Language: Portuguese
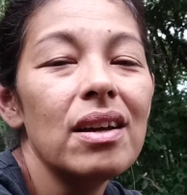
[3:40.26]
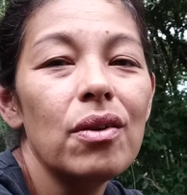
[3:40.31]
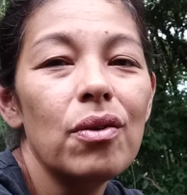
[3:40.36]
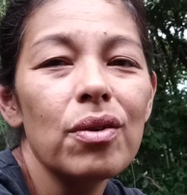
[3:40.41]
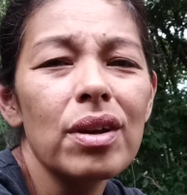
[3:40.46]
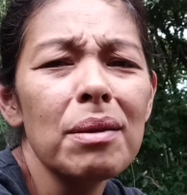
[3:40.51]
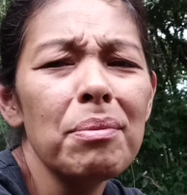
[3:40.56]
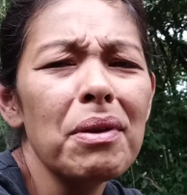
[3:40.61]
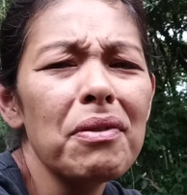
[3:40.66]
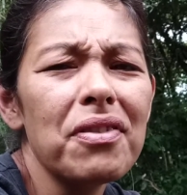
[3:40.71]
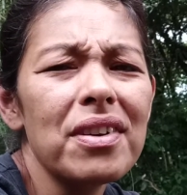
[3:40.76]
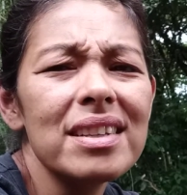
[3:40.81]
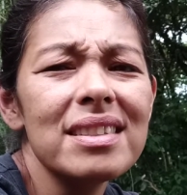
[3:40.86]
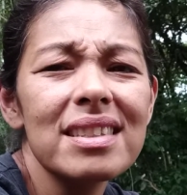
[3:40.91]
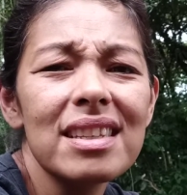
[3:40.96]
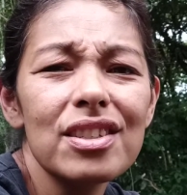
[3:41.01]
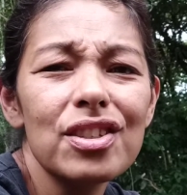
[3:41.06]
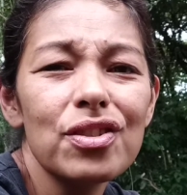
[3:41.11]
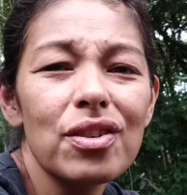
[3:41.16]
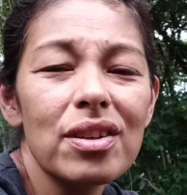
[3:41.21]
O que me faz
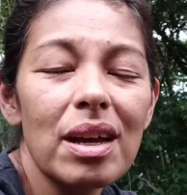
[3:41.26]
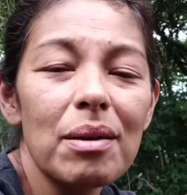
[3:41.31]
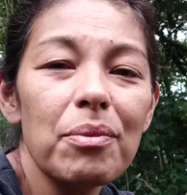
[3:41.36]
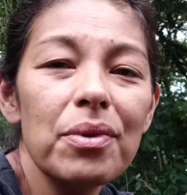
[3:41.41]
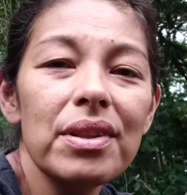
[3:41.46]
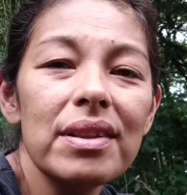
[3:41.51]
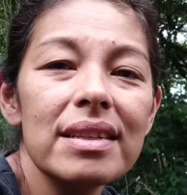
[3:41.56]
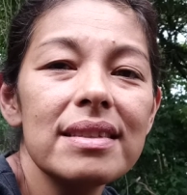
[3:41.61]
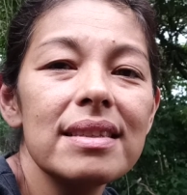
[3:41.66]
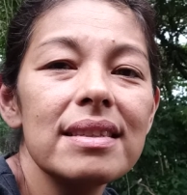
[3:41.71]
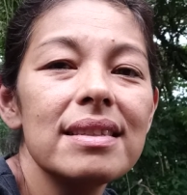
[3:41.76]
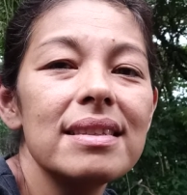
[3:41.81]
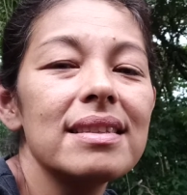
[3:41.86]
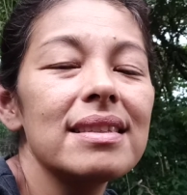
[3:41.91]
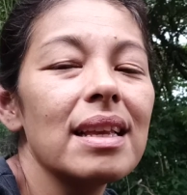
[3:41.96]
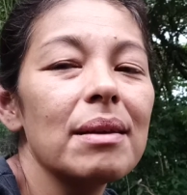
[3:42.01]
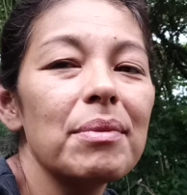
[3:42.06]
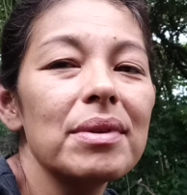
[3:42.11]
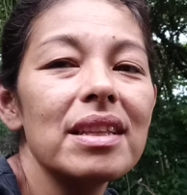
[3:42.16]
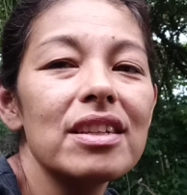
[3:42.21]
questionar muito é esse
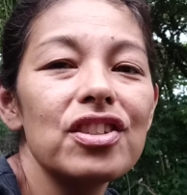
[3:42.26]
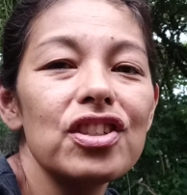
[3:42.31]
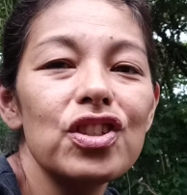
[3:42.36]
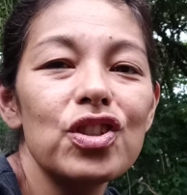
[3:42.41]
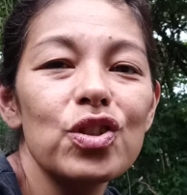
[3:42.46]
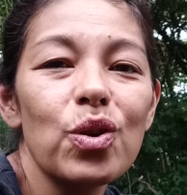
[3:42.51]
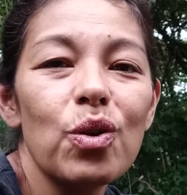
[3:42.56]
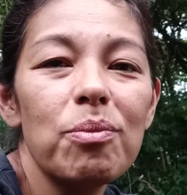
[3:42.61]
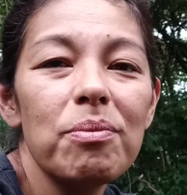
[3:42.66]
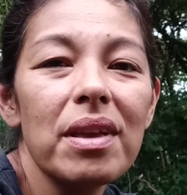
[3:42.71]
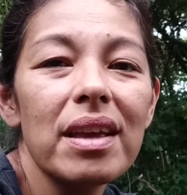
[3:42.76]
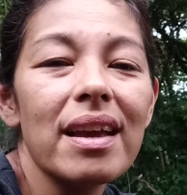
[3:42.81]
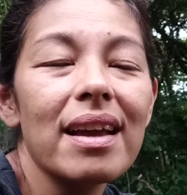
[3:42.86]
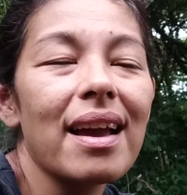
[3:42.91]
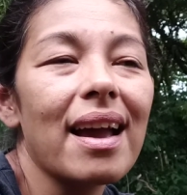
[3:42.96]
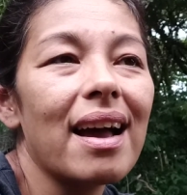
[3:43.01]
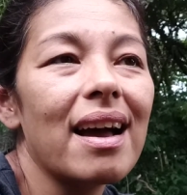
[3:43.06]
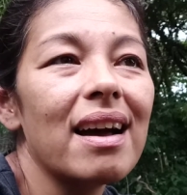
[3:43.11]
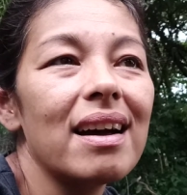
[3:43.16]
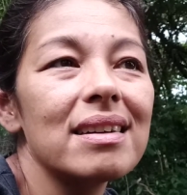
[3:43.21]
sistema da gente comer
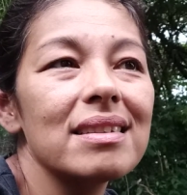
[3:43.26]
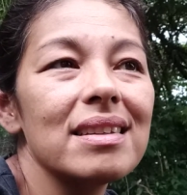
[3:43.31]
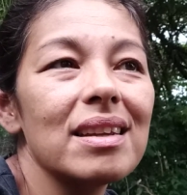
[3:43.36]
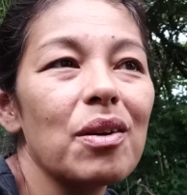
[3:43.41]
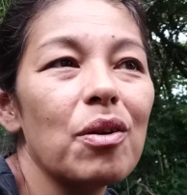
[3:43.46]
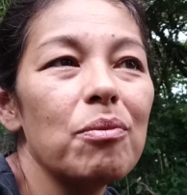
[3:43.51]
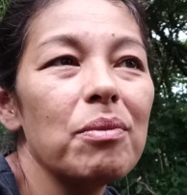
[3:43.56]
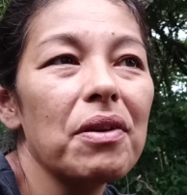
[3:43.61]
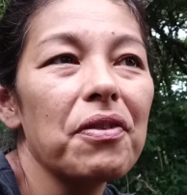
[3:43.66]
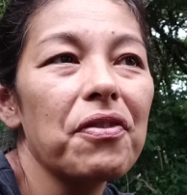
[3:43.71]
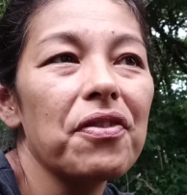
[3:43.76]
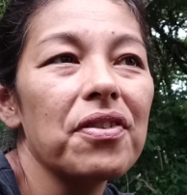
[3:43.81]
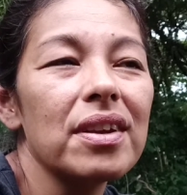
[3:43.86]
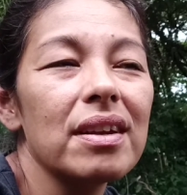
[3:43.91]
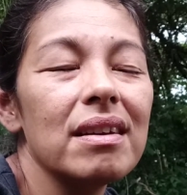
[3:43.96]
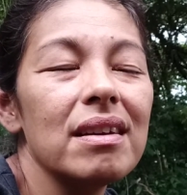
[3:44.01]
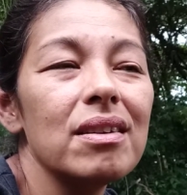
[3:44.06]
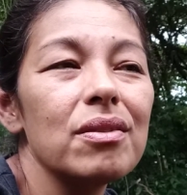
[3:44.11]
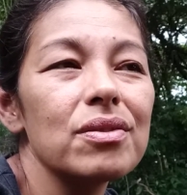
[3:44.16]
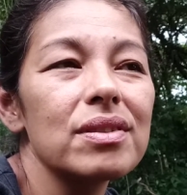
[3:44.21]
carne, comer
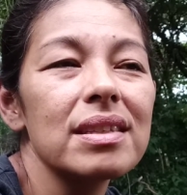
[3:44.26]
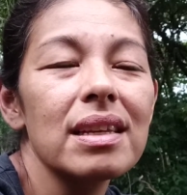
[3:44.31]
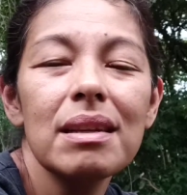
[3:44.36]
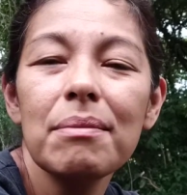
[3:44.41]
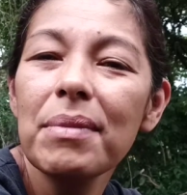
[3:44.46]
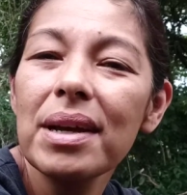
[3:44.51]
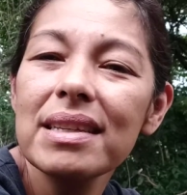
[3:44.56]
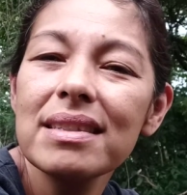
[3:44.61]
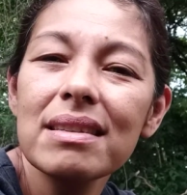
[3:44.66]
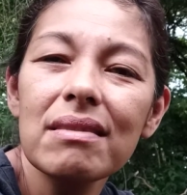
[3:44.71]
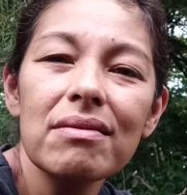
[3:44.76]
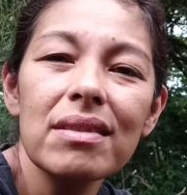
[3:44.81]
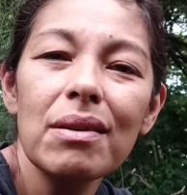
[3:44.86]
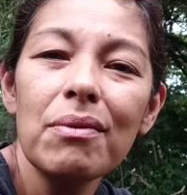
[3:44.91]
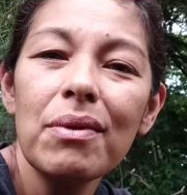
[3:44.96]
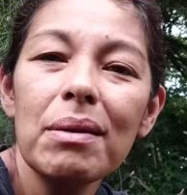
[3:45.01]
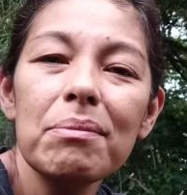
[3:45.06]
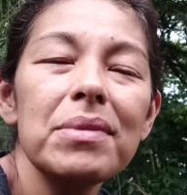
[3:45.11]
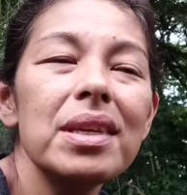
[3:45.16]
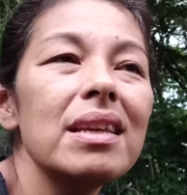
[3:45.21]
frango. Os animais são
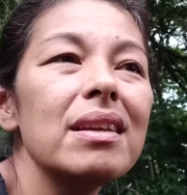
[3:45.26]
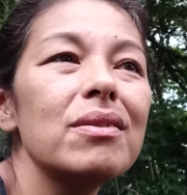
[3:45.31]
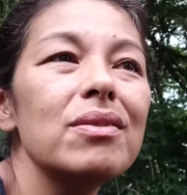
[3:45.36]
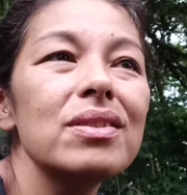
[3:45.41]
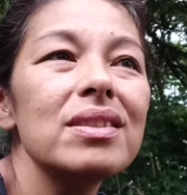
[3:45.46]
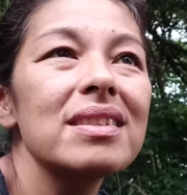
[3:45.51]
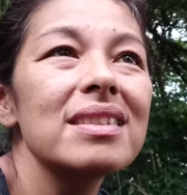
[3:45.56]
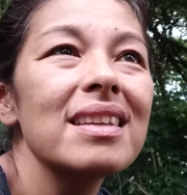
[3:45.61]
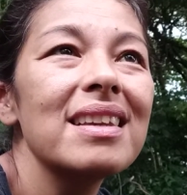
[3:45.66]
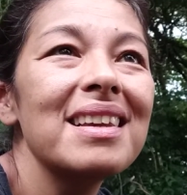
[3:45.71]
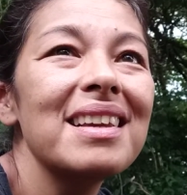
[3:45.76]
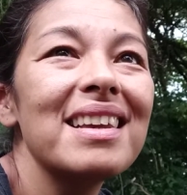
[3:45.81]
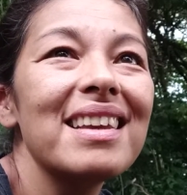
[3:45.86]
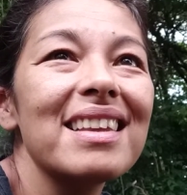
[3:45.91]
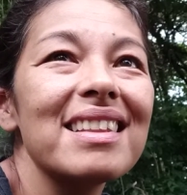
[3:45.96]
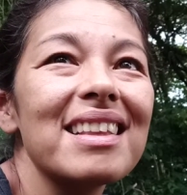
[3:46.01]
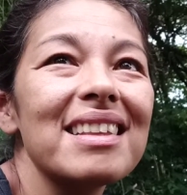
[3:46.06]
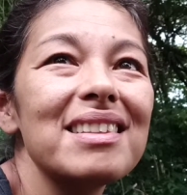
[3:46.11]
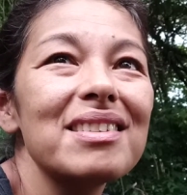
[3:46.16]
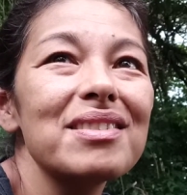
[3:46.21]
tão amigos,
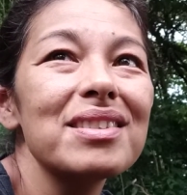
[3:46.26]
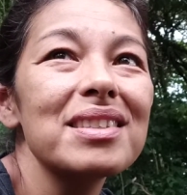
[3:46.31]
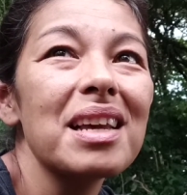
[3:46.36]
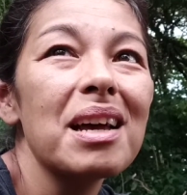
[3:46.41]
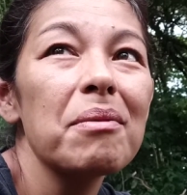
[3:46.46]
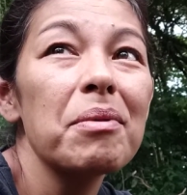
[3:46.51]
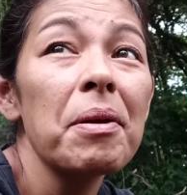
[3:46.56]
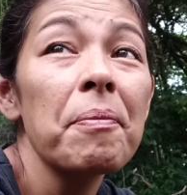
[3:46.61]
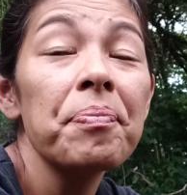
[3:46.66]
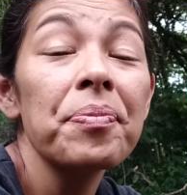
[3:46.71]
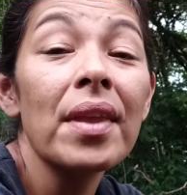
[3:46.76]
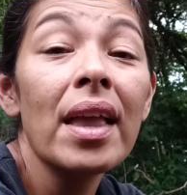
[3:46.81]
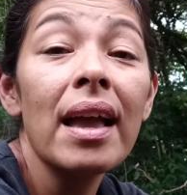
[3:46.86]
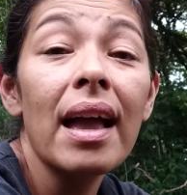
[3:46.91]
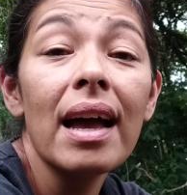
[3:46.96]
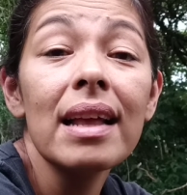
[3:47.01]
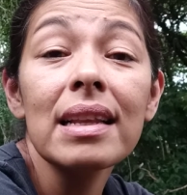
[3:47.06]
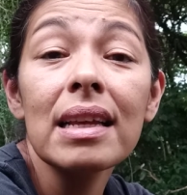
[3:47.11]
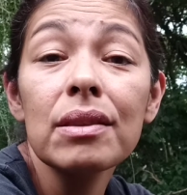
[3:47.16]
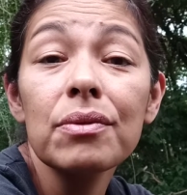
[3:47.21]
entendeu? Sabe?
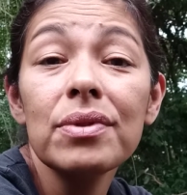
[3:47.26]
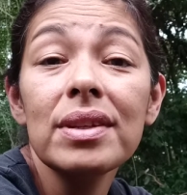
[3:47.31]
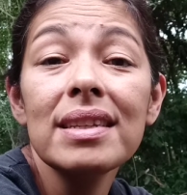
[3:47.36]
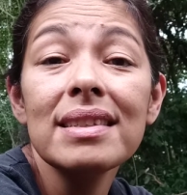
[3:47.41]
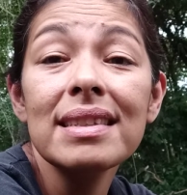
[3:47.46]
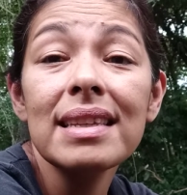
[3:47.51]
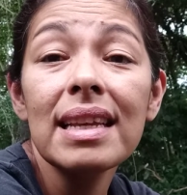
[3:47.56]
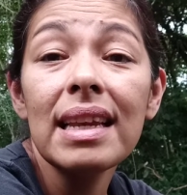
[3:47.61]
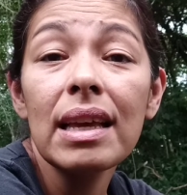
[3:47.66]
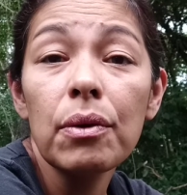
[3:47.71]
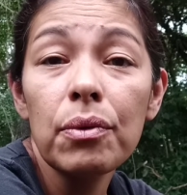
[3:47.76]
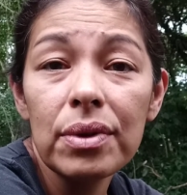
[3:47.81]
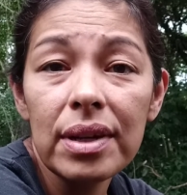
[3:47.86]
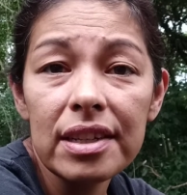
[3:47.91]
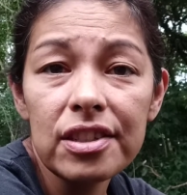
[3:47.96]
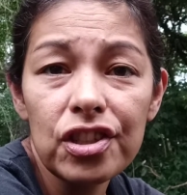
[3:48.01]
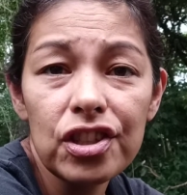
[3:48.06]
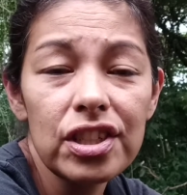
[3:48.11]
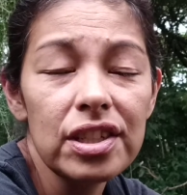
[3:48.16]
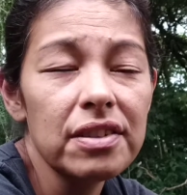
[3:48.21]
A natureza ela é
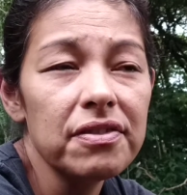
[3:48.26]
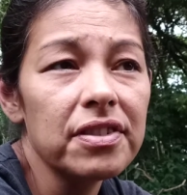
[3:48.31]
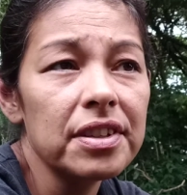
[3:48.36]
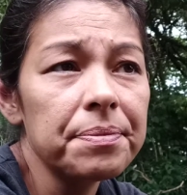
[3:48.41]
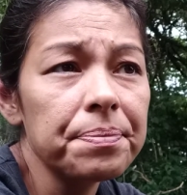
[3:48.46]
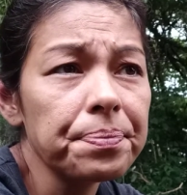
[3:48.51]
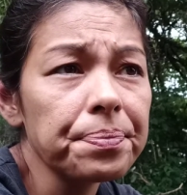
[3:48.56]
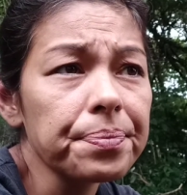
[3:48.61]
curativa.